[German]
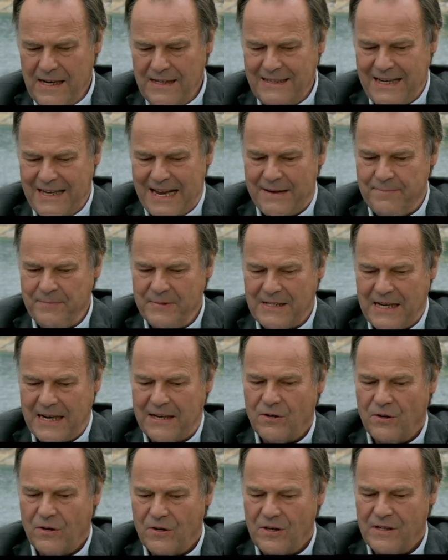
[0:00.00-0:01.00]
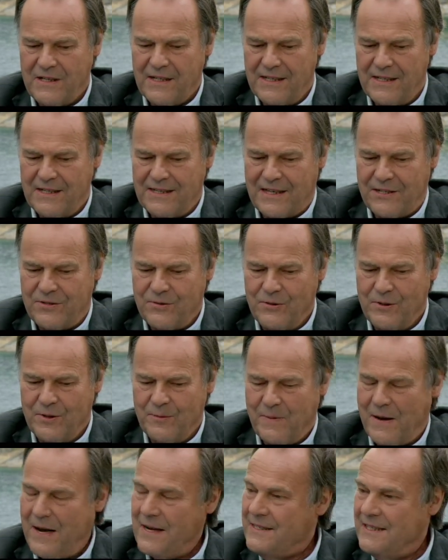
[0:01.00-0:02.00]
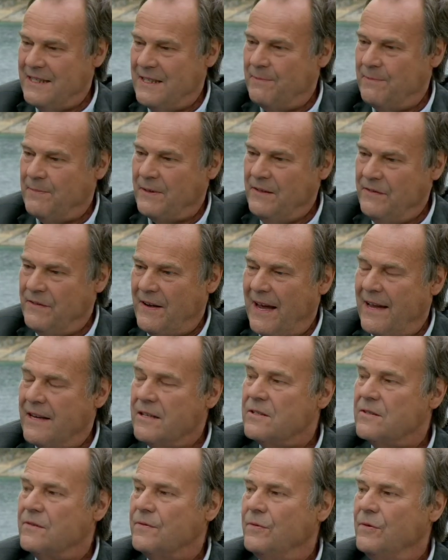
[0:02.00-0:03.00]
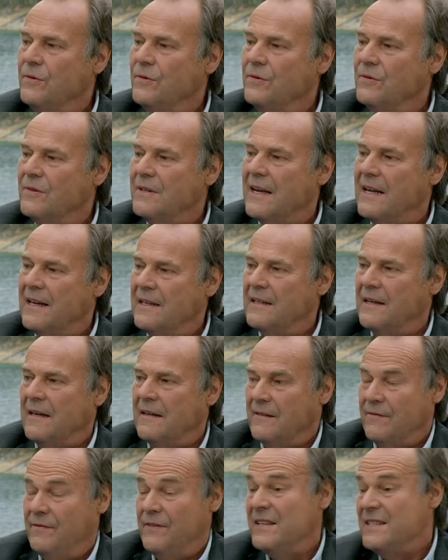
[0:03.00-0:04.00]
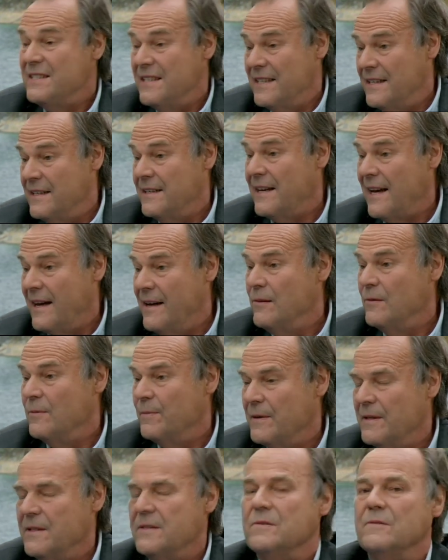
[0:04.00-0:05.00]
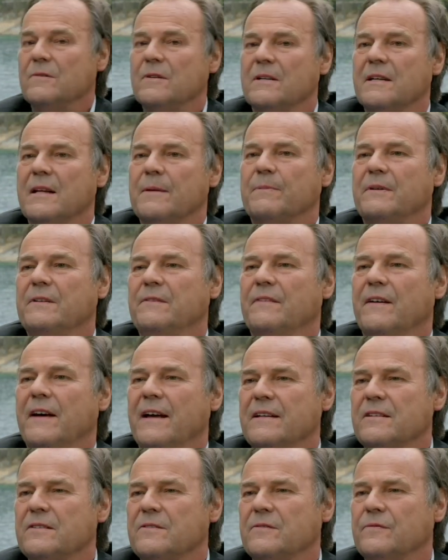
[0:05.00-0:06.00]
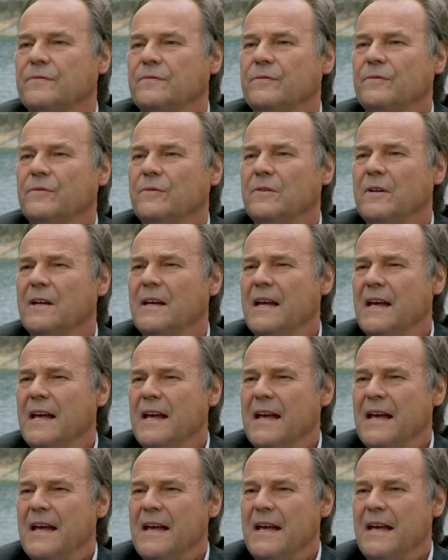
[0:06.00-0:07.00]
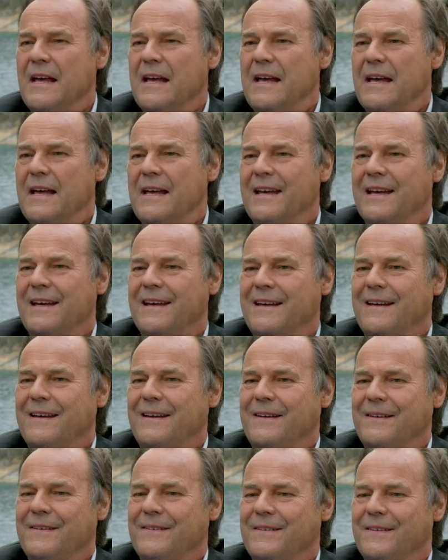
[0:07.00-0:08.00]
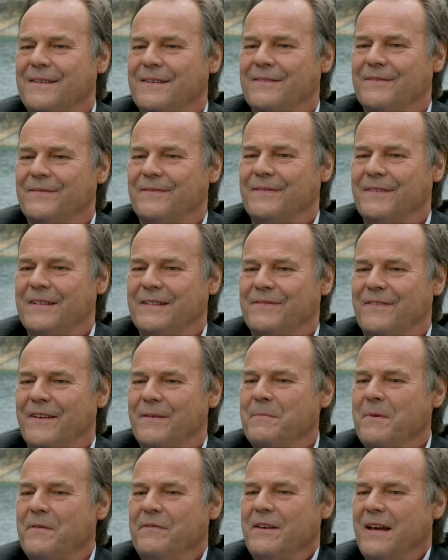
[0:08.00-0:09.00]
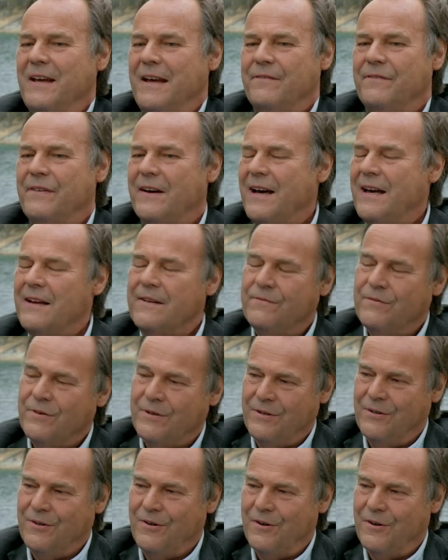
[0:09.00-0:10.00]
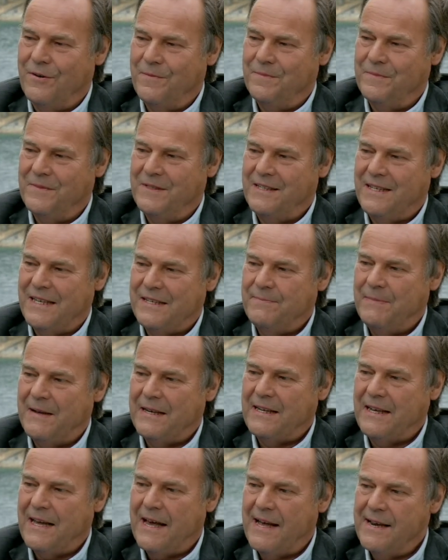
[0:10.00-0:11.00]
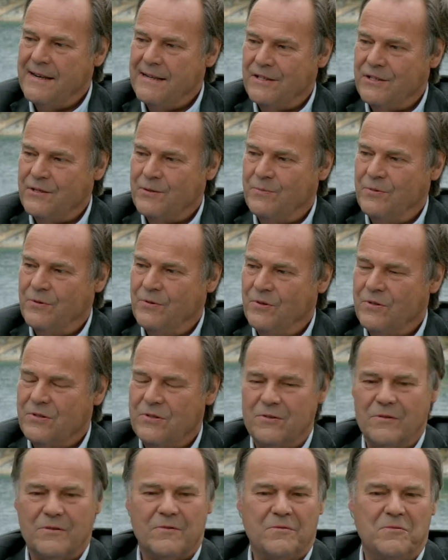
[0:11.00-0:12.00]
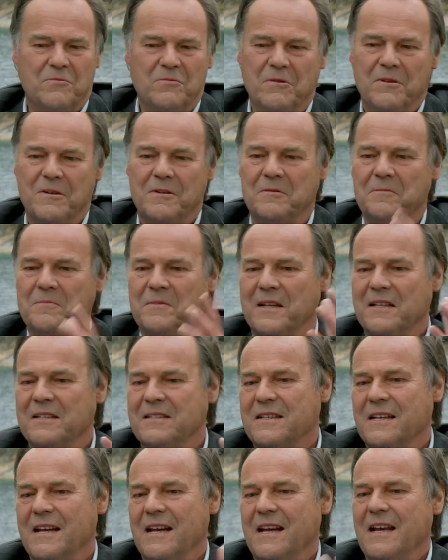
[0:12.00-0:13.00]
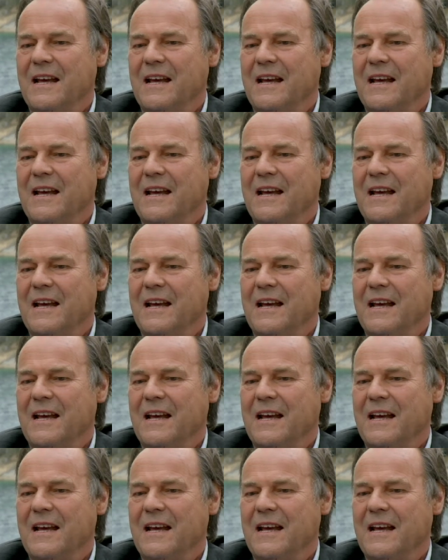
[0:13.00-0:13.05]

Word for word: die hat mich dann doch dazu gebracht, diese Briefe einzufügen, oder einen winzigen Teil übrigens nur der Briefe einzufügen. Äh, es wäre mir wie ein Verrat vorgekommen, das Material nicht zu benutzen und nur um jetzt